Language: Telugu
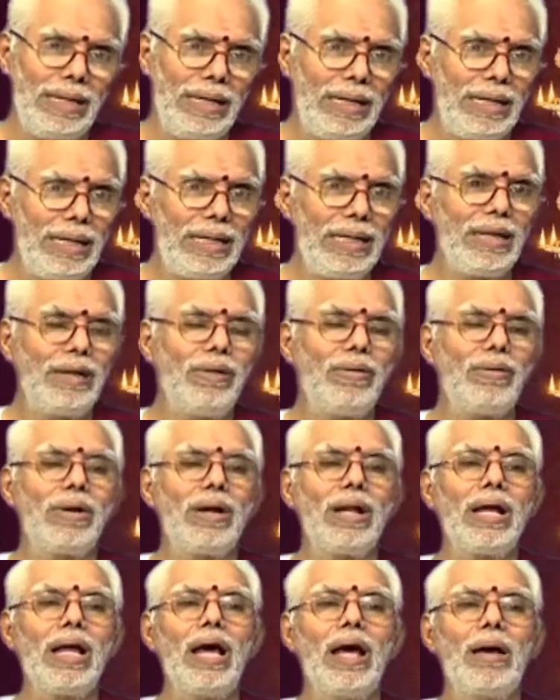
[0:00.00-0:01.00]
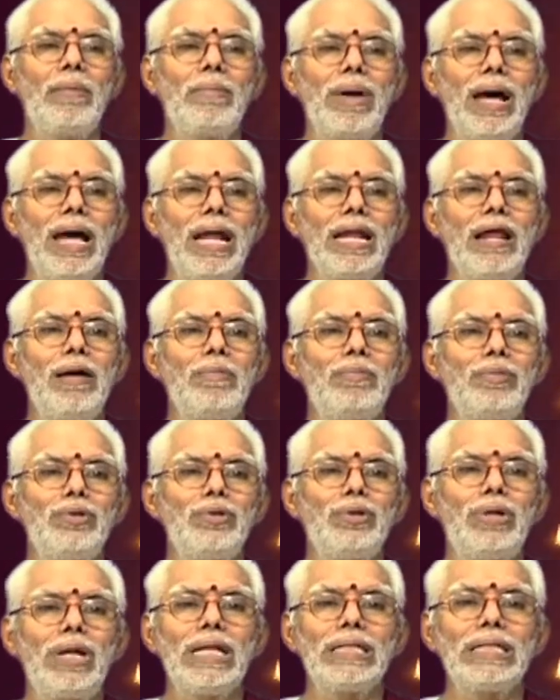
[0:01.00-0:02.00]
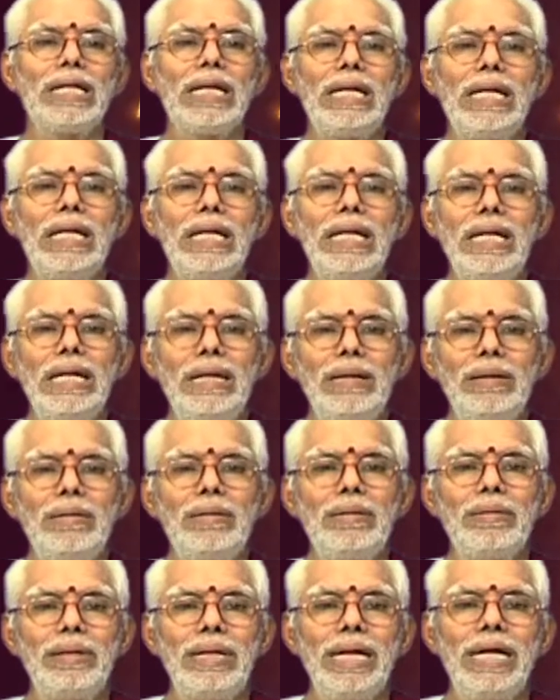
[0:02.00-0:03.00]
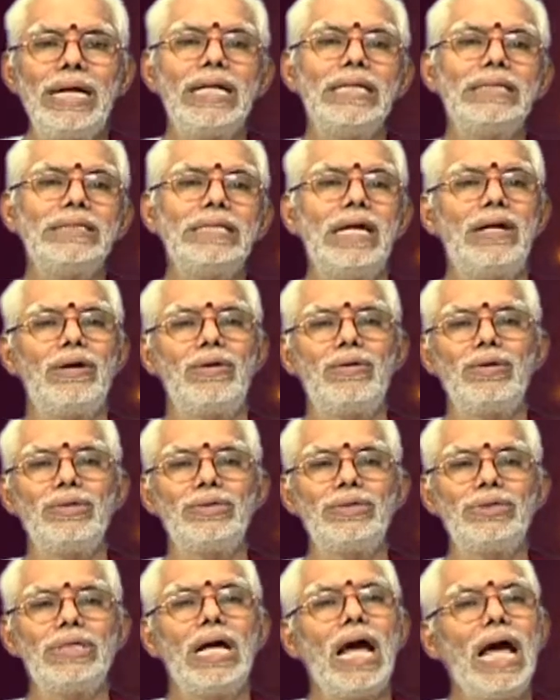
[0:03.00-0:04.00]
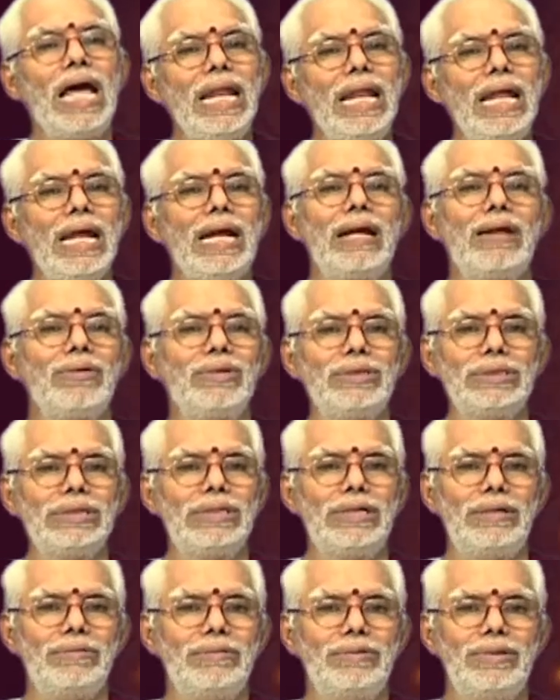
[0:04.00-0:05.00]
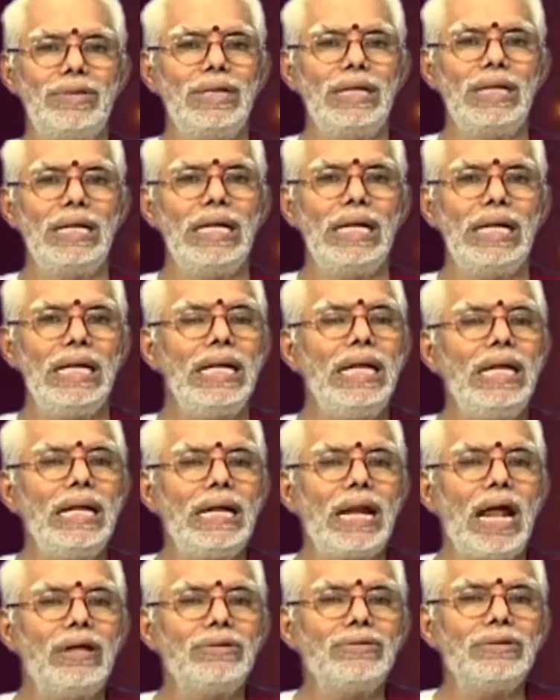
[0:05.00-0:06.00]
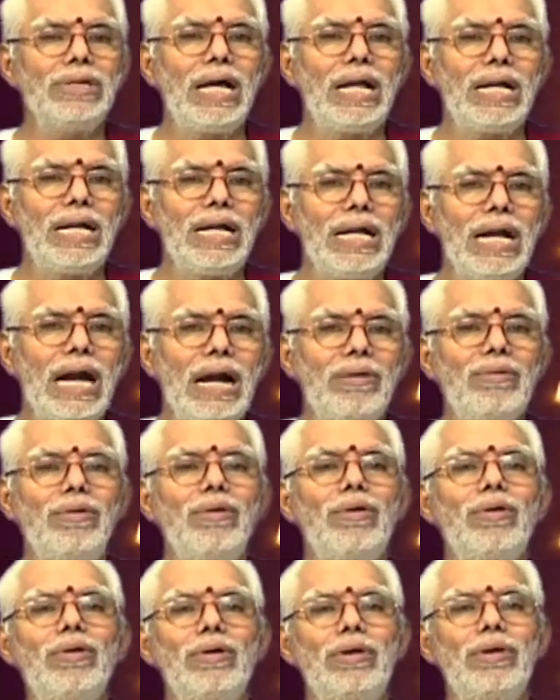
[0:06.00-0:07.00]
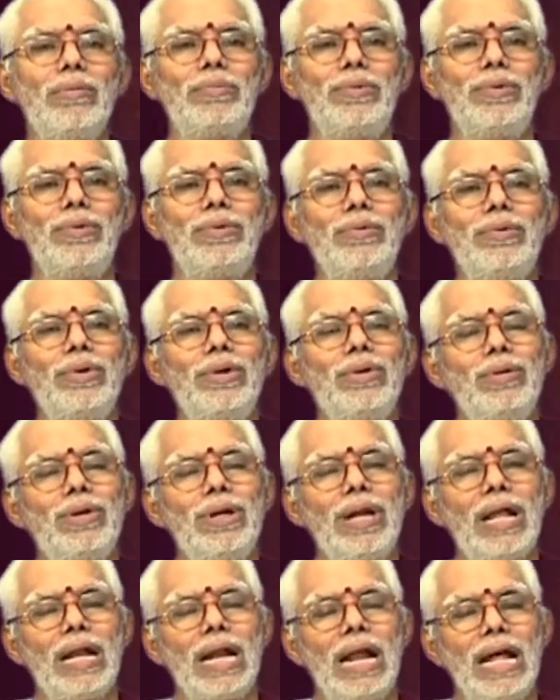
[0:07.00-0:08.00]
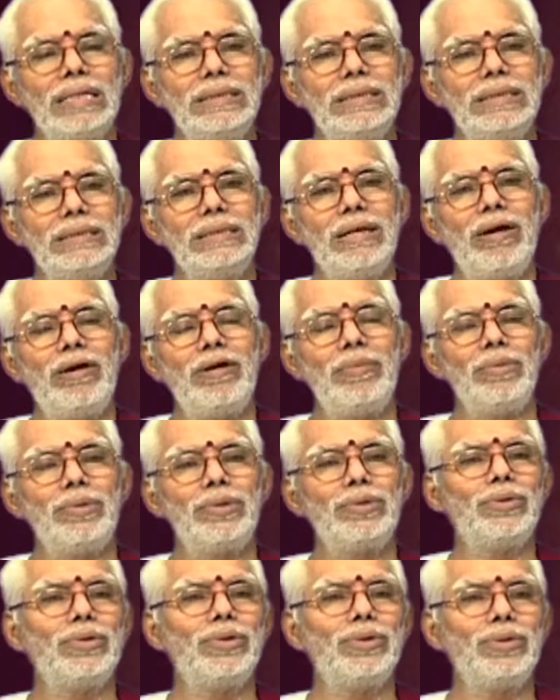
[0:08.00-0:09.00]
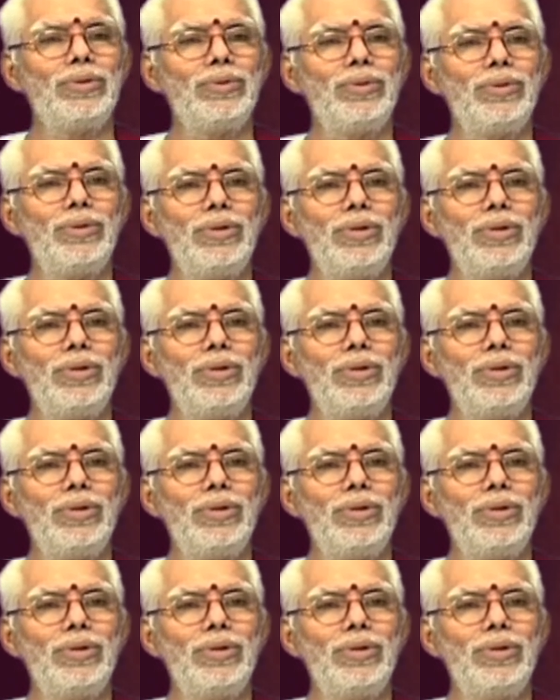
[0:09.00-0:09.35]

ఇంటి దగ్గర ఉండగా భార్యాపుత్రులు అతన్ని నెట్టేశారు ఇంట్లోంచి ఆయన ఇక్కడికి వచ్చాడు ఈ రాజుగారికి అడవిలో ఉన్నప్పుడు అయ్యో నా రాజ్యం ఏమైపోతుందో